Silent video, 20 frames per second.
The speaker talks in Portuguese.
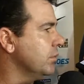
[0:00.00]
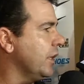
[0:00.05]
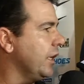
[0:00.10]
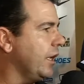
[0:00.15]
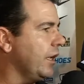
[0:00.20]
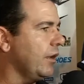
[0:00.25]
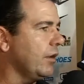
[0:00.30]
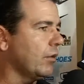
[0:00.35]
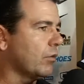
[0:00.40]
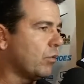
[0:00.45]

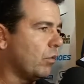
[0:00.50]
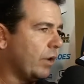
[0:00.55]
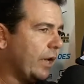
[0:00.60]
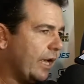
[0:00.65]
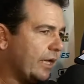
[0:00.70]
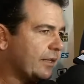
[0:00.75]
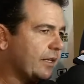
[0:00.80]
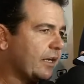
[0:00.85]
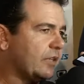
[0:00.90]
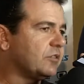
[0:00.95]
né,
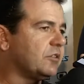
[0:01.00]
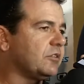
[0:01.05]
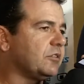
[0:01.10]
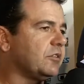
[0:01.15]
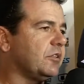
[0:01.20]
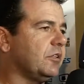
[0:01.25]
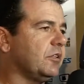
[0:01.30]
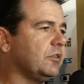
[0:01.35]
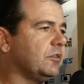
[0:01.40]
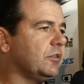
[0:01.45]
correr atrás
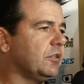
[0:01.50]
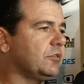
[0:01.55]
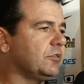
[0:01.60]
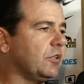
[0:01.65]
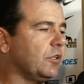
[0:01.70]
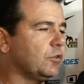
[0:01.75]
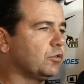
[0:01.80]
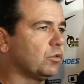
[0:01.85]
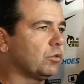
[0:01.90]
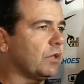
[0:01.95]
desse, desse
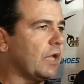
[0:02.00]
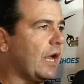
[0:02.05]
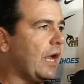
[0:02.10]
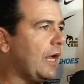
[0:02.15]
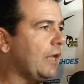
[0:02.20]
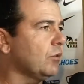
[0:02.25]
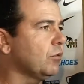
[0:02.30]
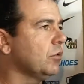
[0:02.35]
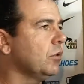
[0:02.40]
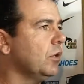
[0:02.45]

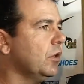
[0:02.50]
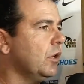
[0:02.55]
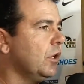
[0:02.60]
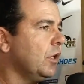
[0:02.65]
resultado.